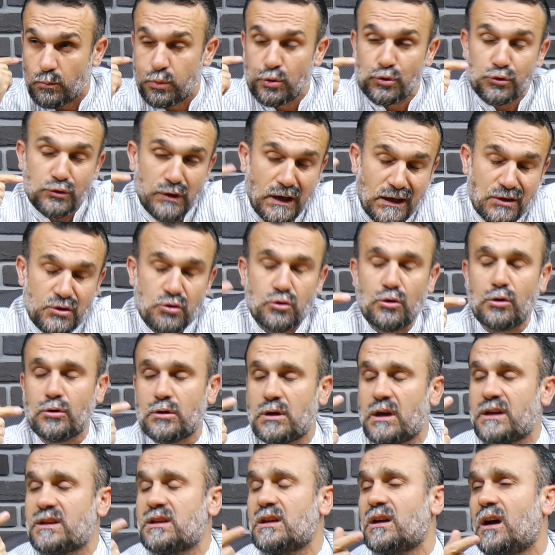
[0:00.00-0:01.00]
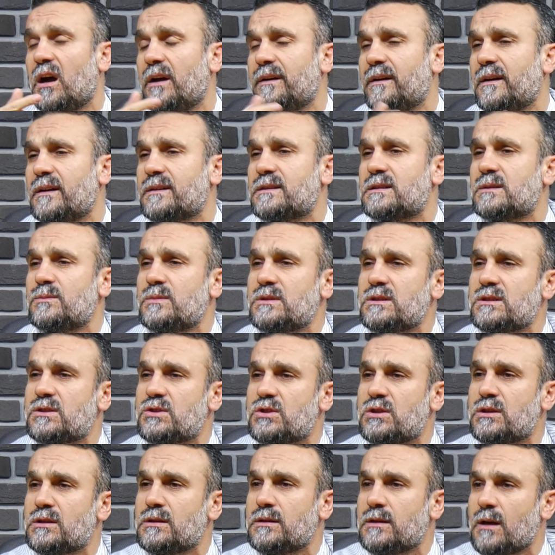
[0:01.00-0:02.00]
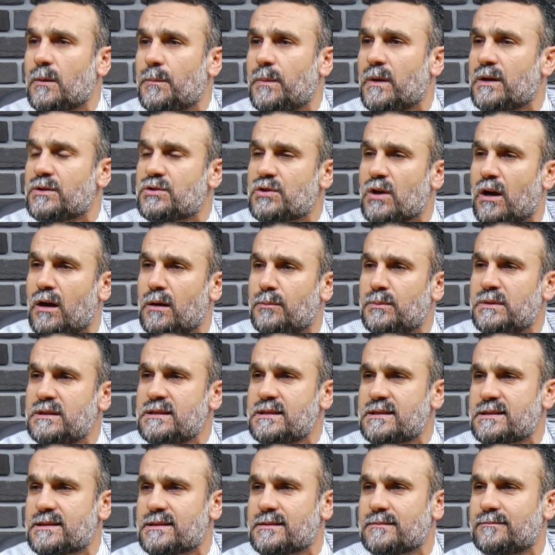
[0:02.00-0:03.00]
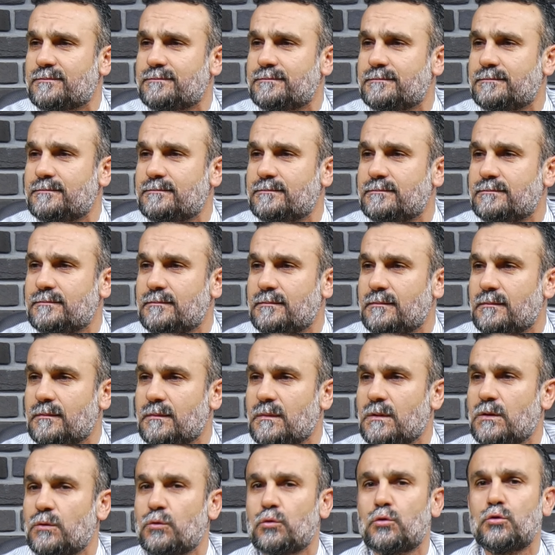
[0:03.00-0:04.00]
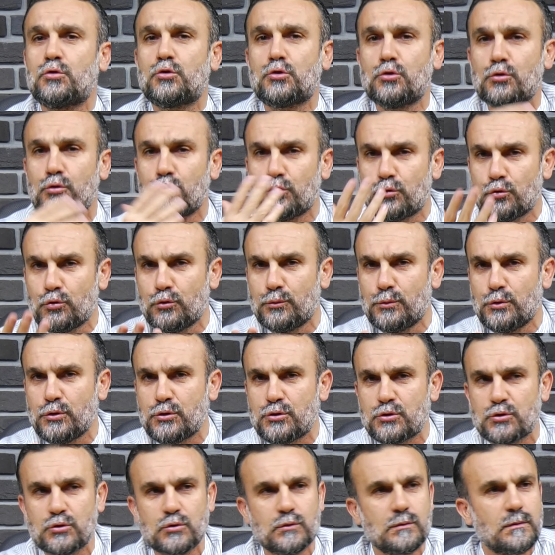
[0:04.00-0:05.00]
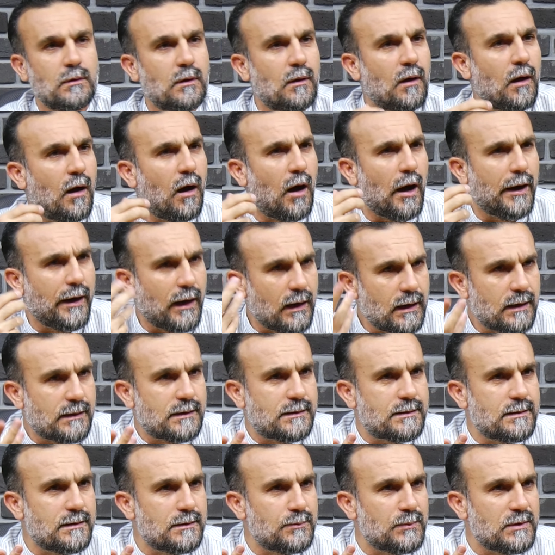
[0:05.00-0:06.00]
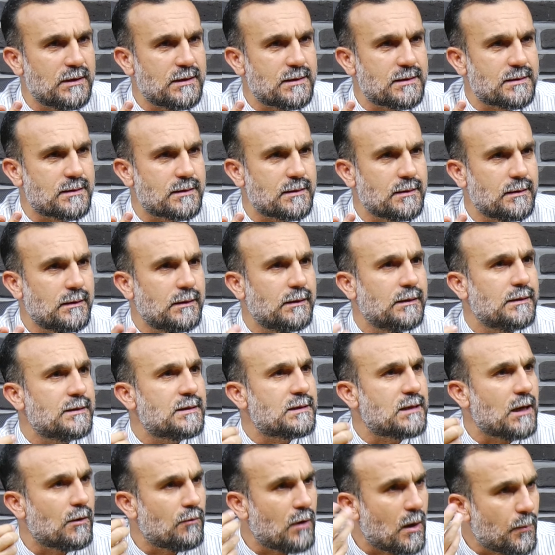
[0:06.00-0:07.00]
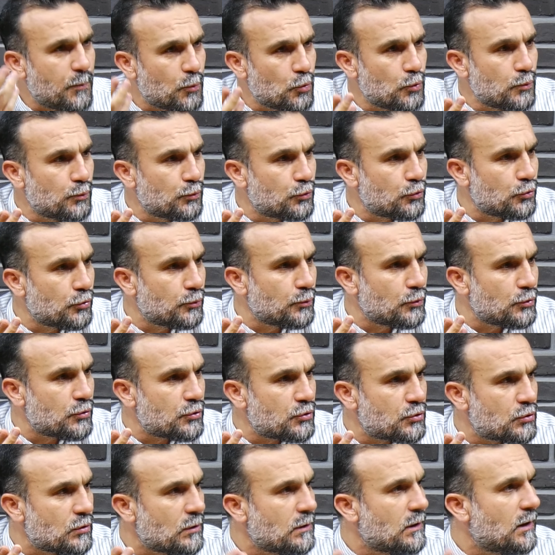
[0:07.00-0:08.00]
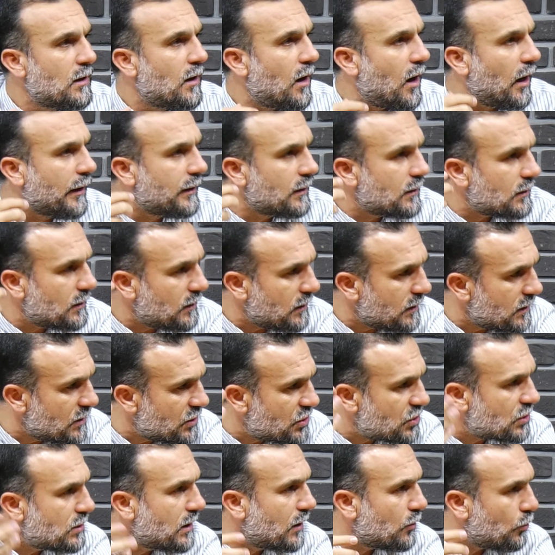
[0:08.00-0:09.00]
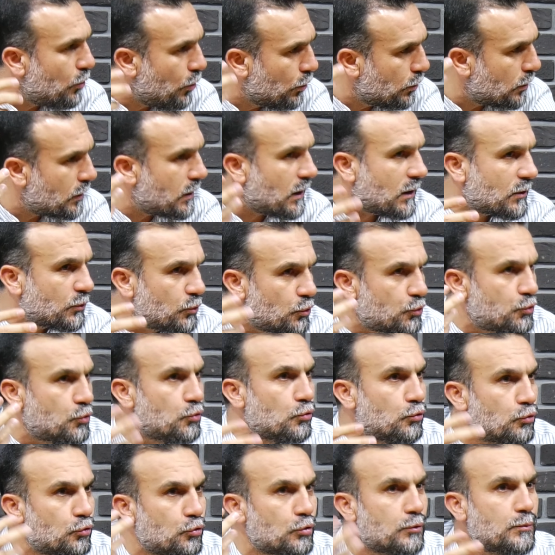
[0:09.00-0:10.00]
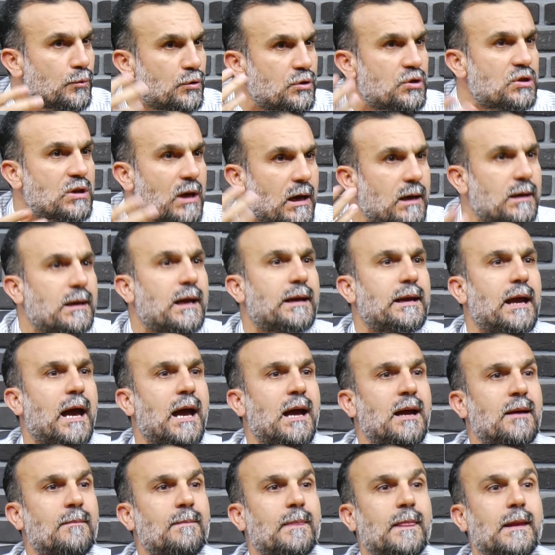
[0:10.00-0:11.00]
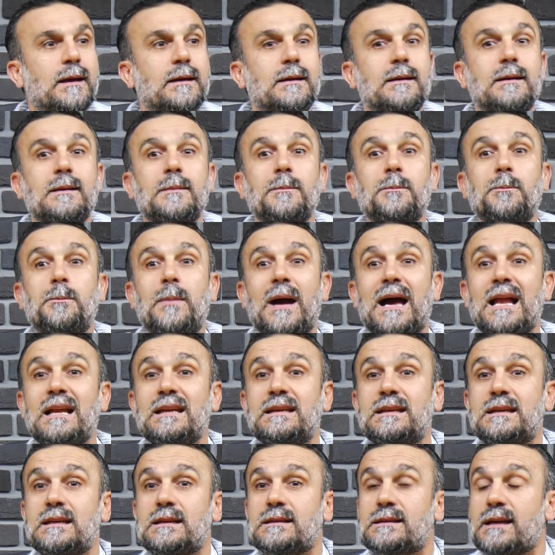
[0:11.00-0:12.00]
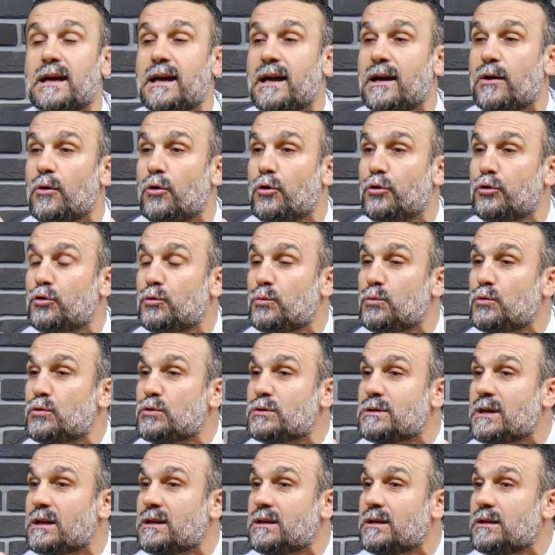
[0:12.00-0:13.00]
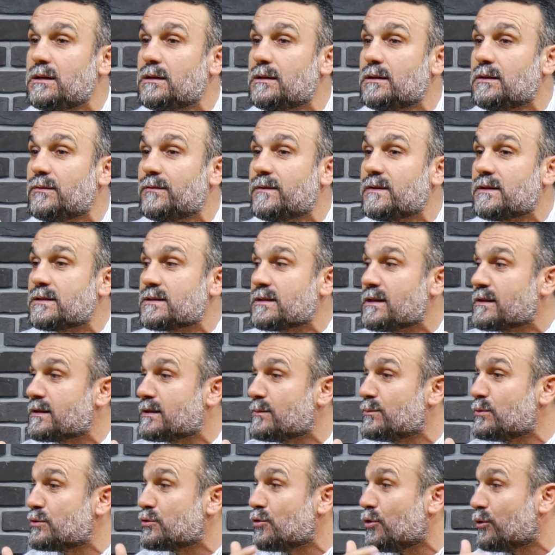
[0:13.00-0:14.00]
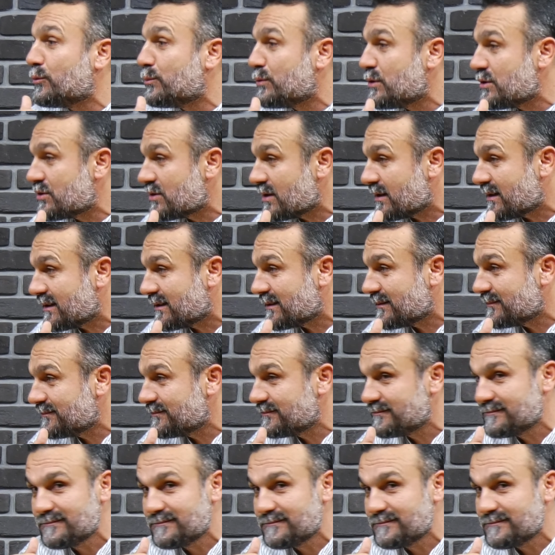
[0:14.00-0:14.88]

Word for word: Bundan sonraki hayatımız için yapacağımız, düşündüğümüz, hayal ettiğimiz, sevap umduğumuz, hayırlı işler olarak düşündüğümüz şeylere belki de önümüzdeki yıl fırsatımız olmayacak.